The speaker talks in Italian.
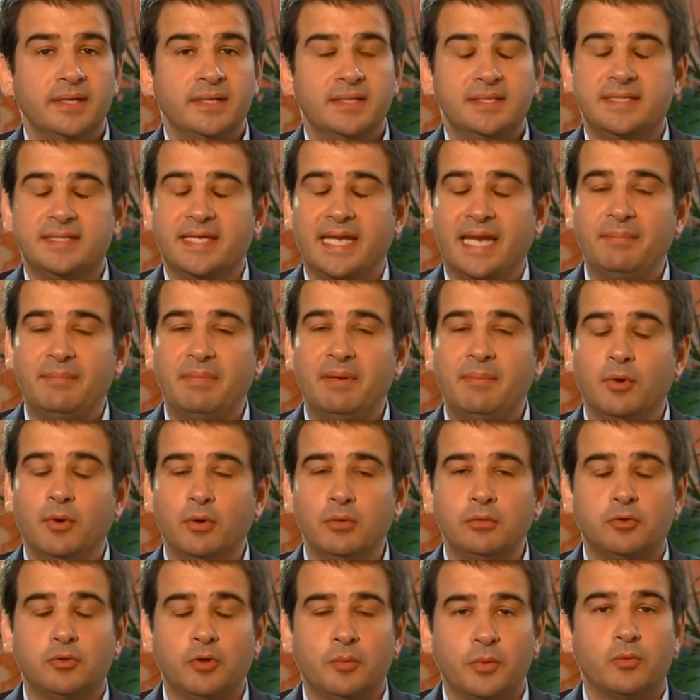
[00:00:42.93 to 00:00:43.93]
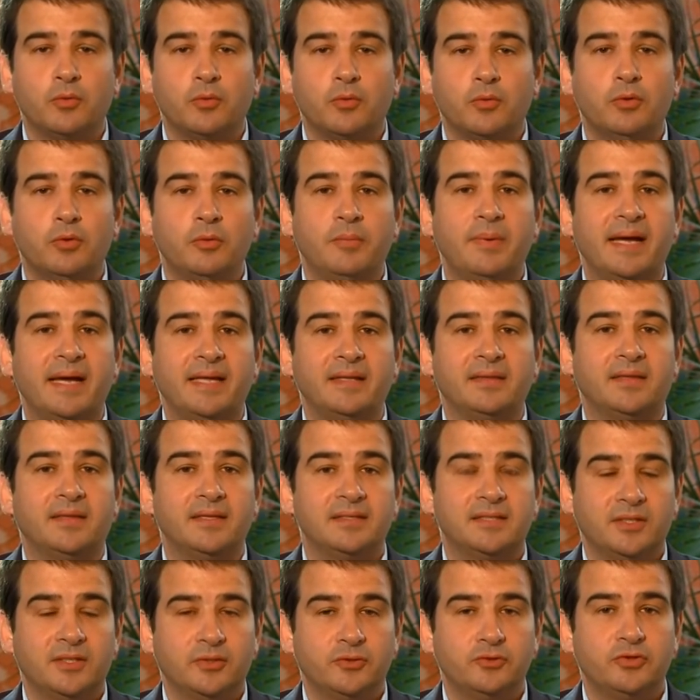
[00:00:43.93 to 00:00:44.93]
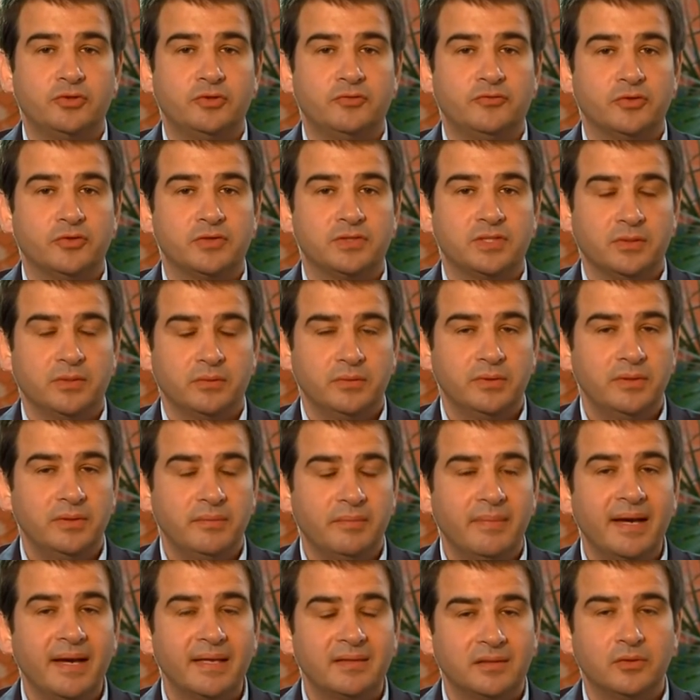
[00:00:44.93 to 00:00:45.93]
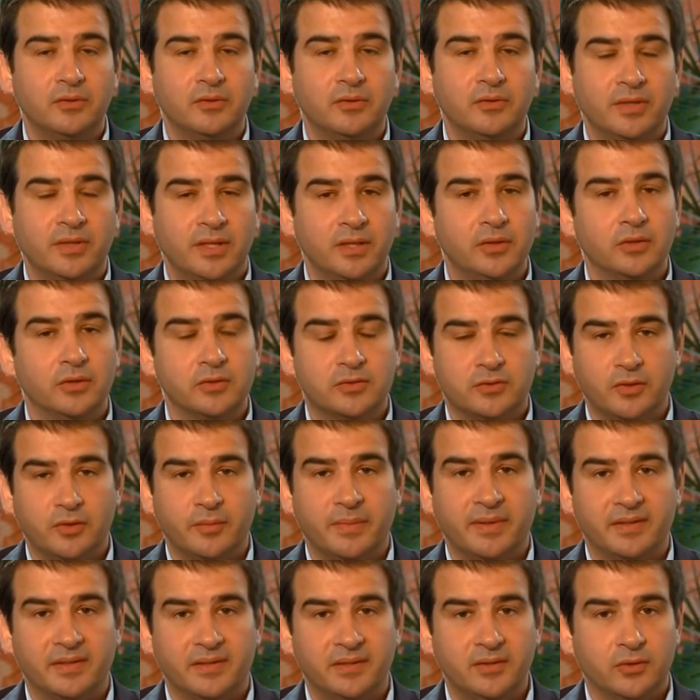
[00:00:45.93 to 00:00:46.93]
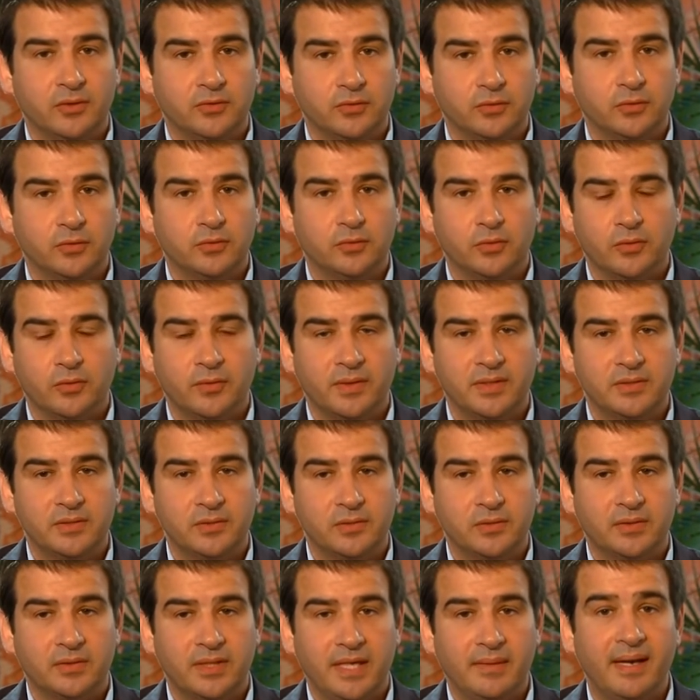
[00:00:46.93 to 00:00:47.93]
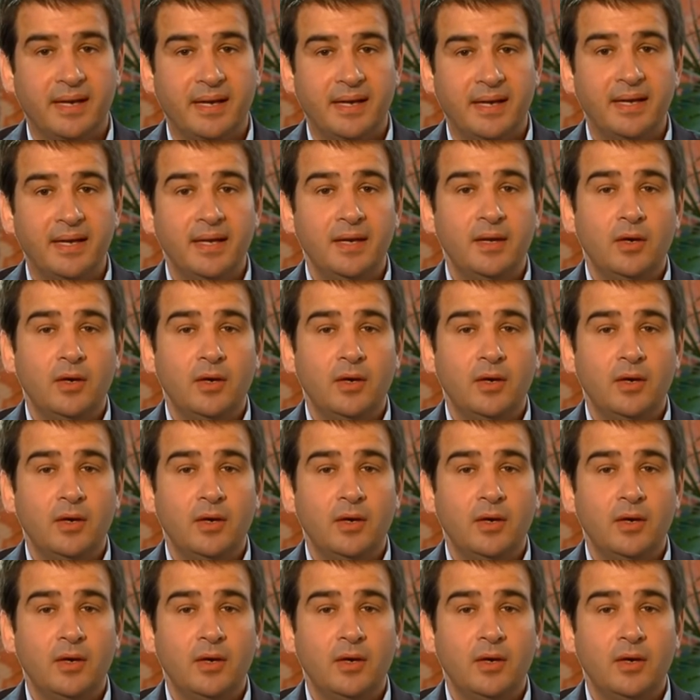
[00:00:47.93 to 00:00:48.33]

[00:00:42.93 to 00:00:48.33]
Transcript: Sarebbe molto preoccupante se non ci fosse un dibattito nel nostro partito su tutto questo tema.